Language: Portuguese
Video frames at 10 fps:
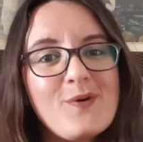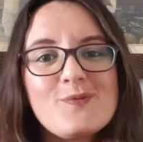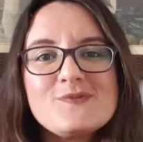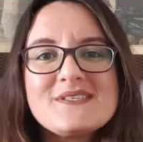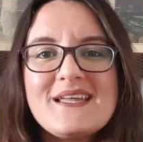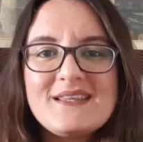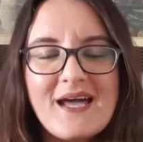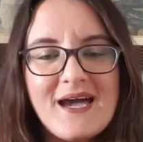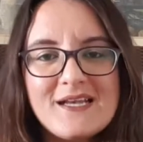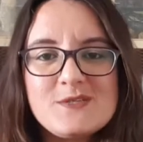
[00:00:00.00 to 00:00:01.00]
alguns
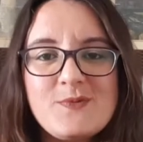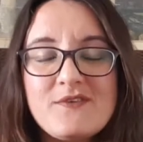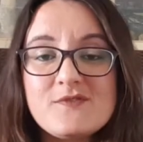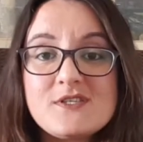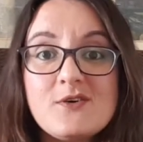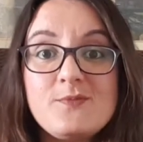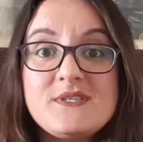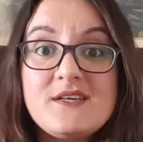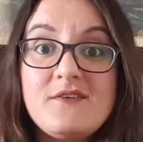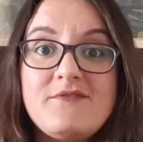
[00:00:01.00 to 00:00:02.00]
detalhes para você
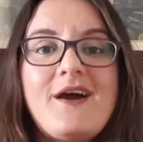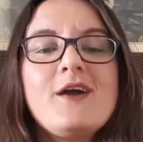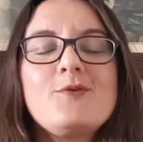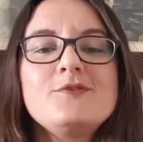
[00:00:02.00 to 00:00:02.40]
observar